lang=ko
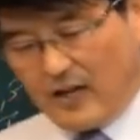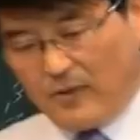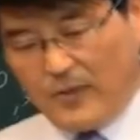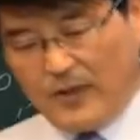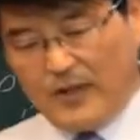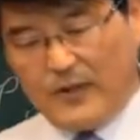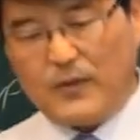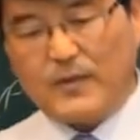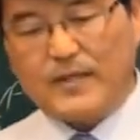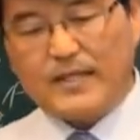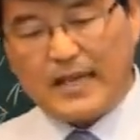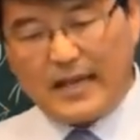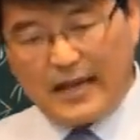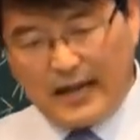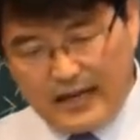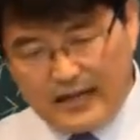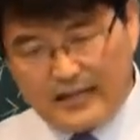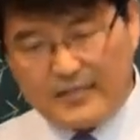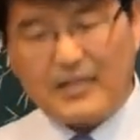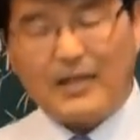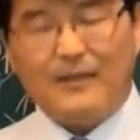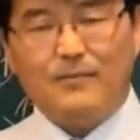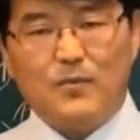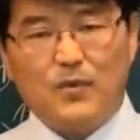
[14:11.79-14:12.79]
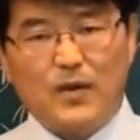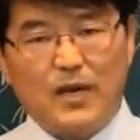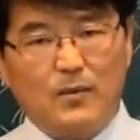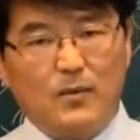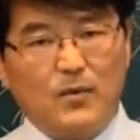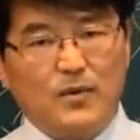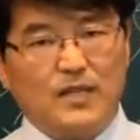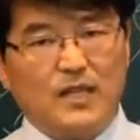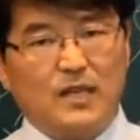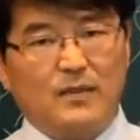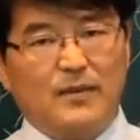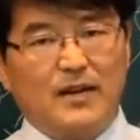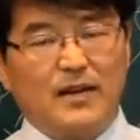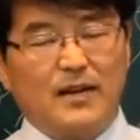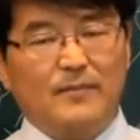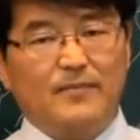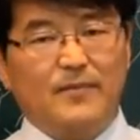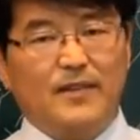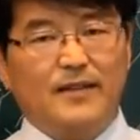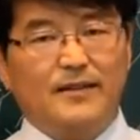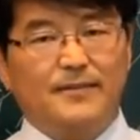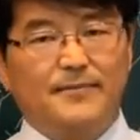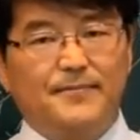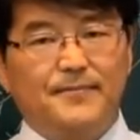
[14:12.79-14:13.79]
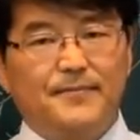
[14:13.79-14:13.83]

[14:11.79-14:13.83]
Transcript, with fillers: 어머니도 잘 참고해 보시기 바랍니다.